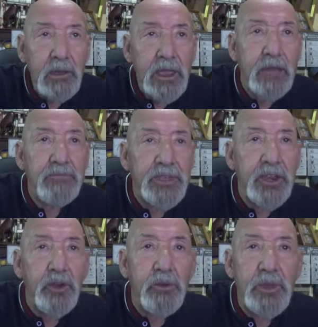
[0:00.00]
que
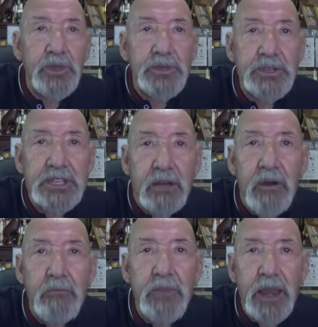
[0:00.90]
anteriormente
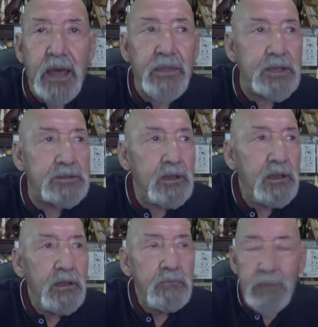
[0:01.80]
estaban veladas
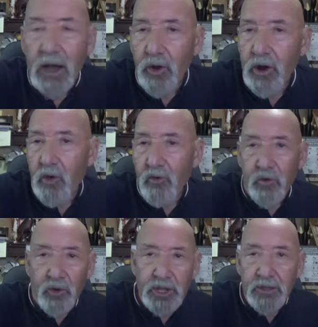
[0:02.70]
bajo la
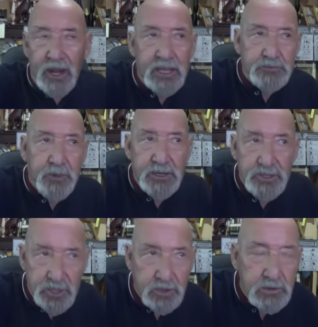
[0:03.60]
euforia de la
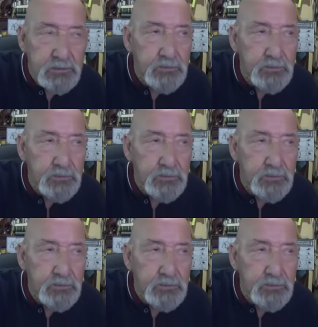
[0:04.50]
expansión.